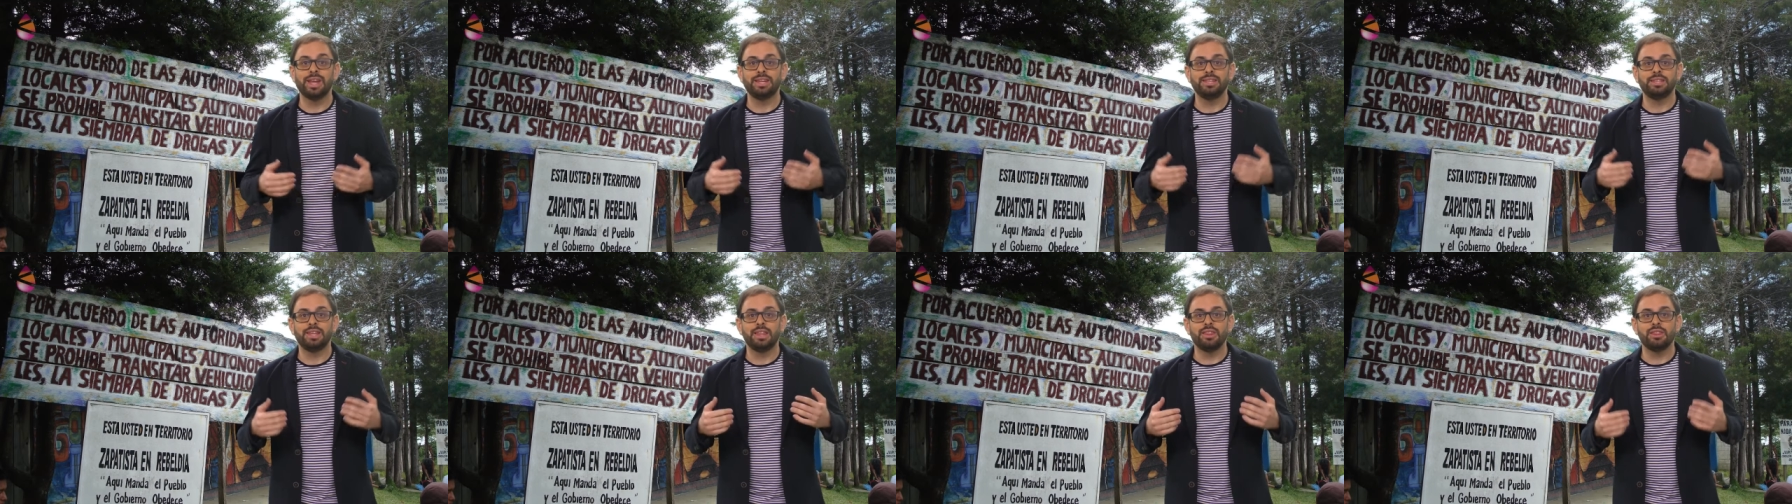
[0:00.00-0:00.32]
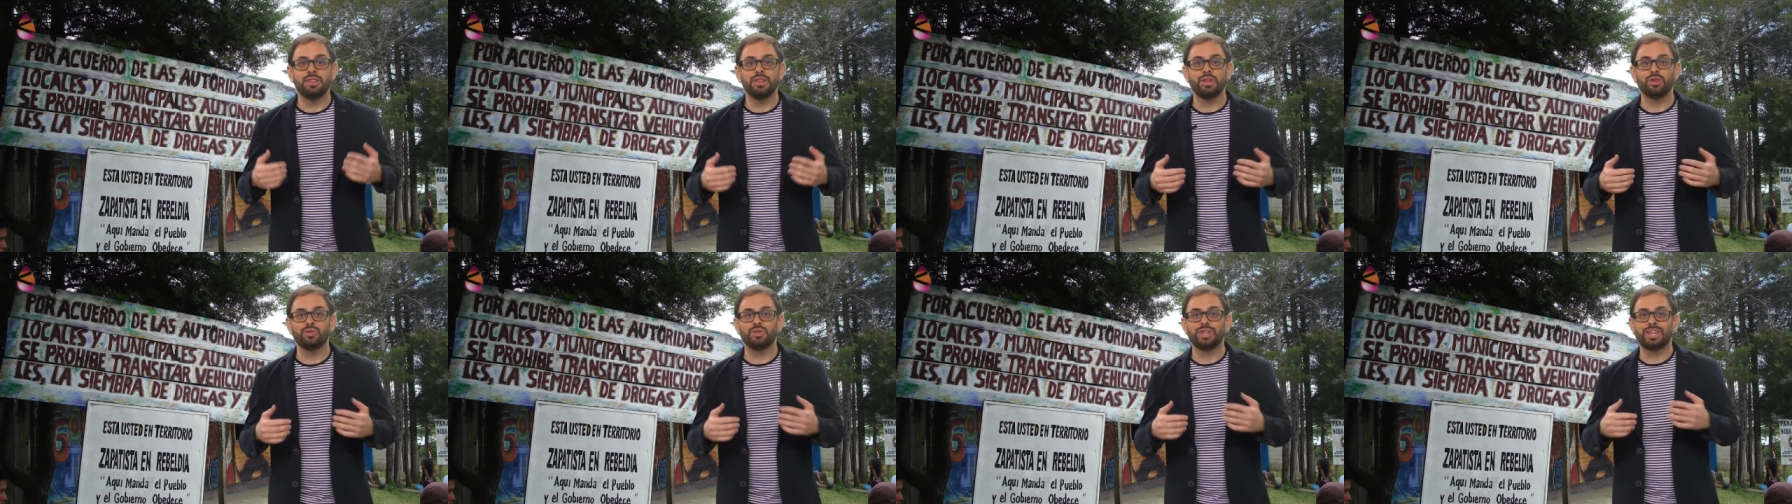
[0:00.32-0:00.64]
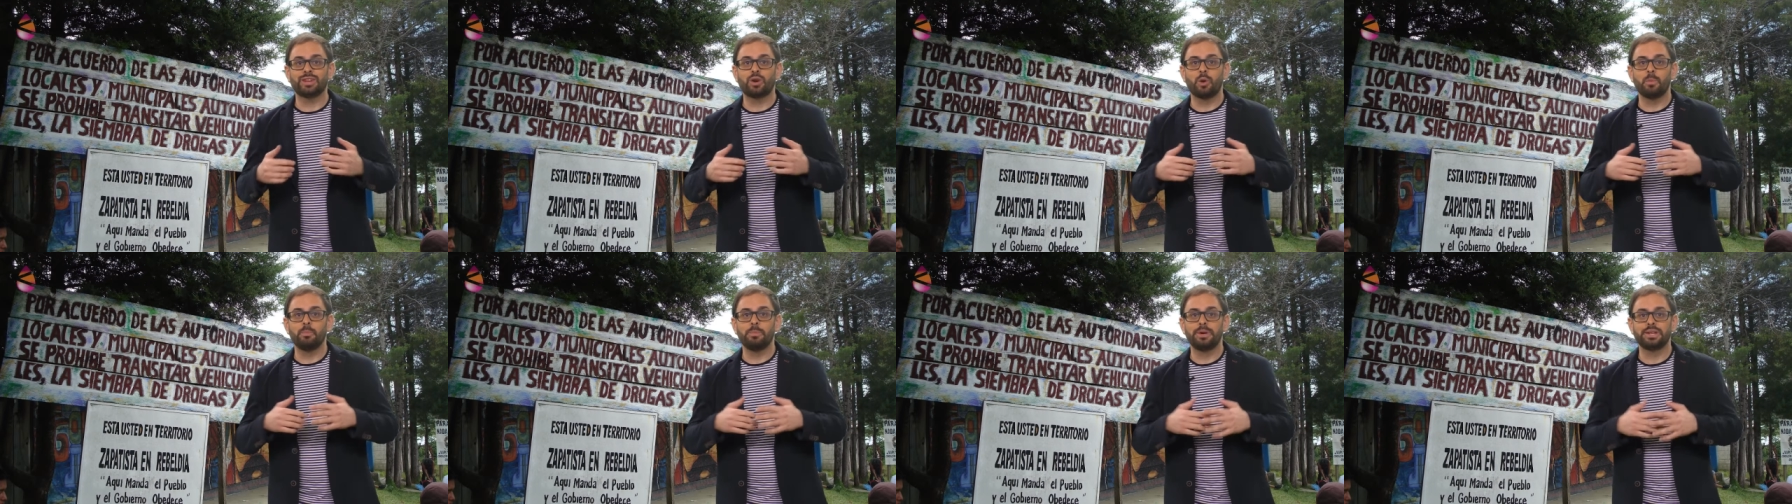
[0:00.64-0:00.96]
intención
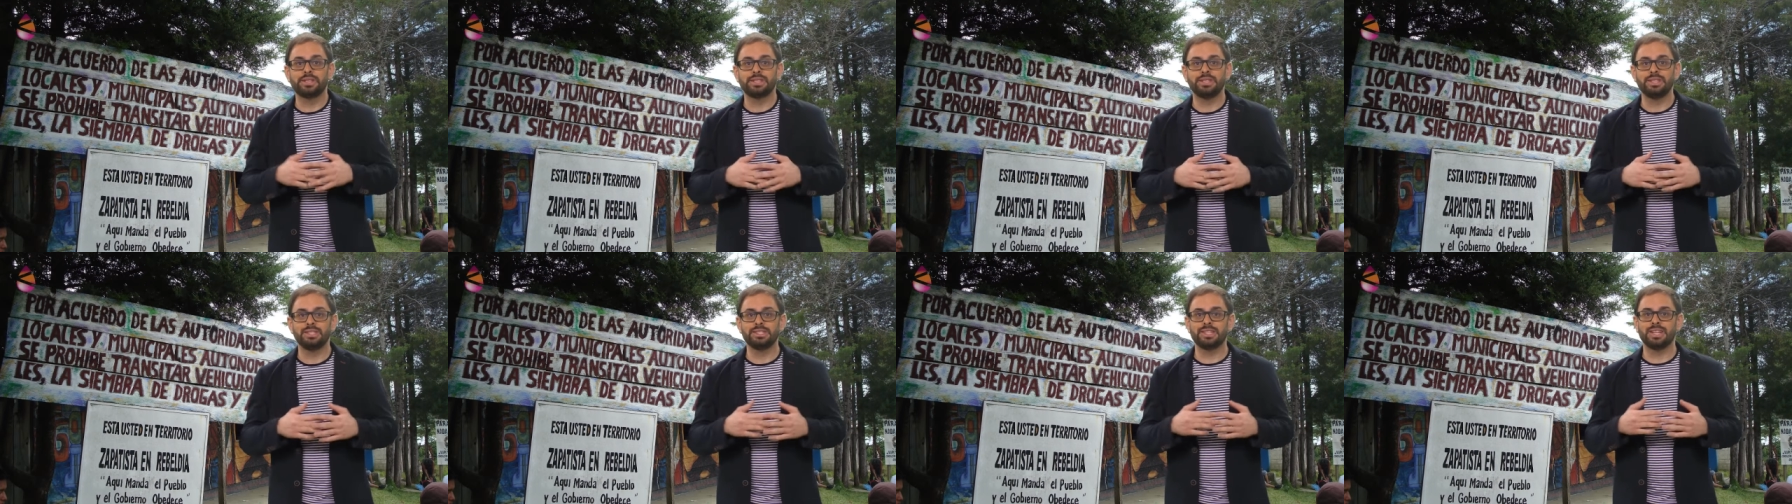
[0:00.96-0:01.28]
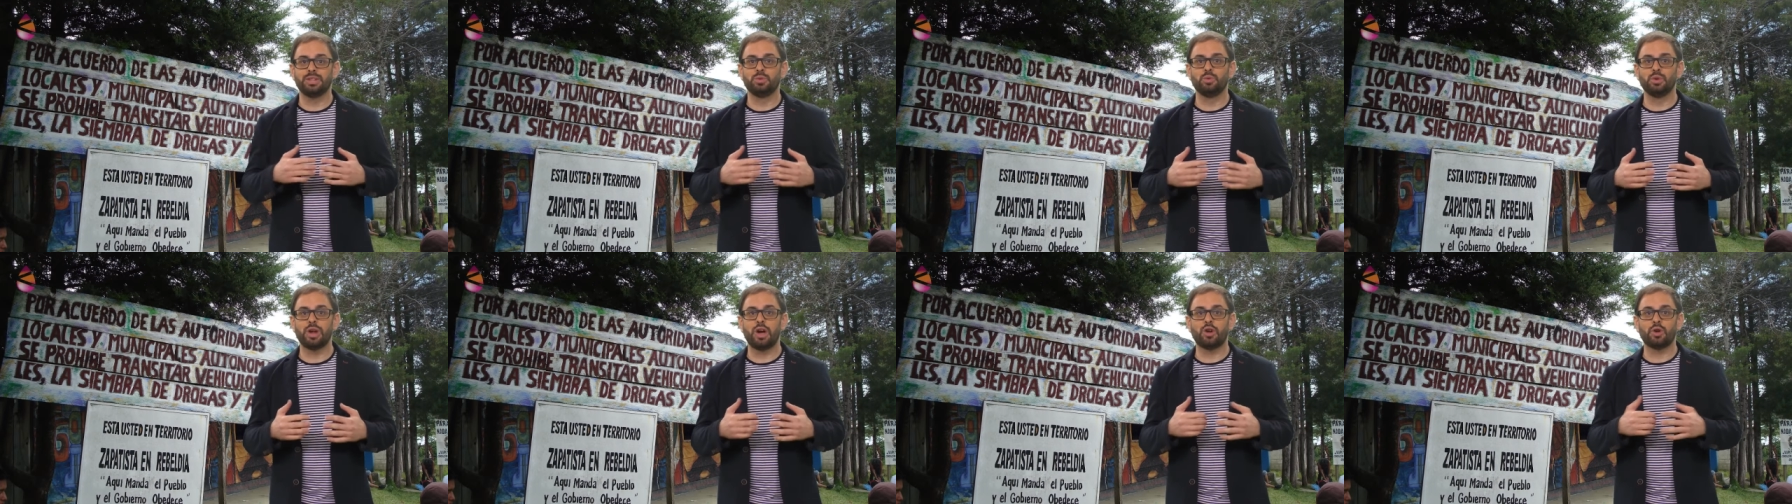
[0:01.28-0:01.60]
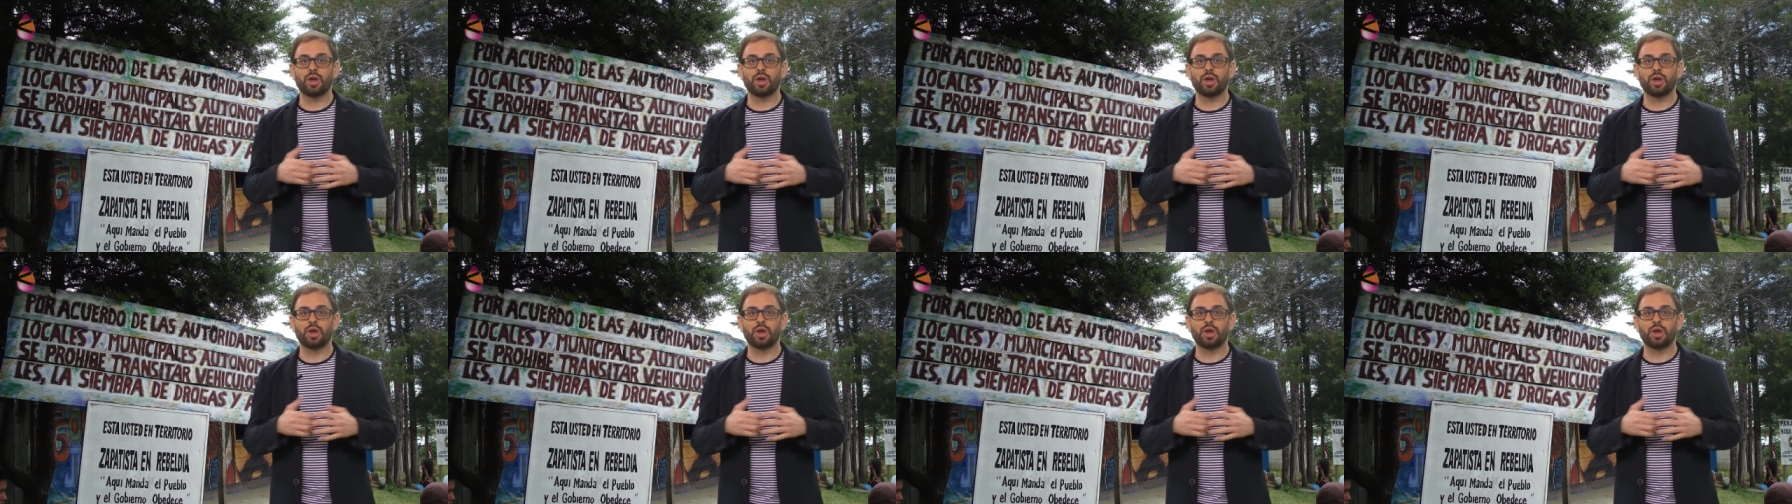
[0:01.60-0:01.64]
de convertirse en una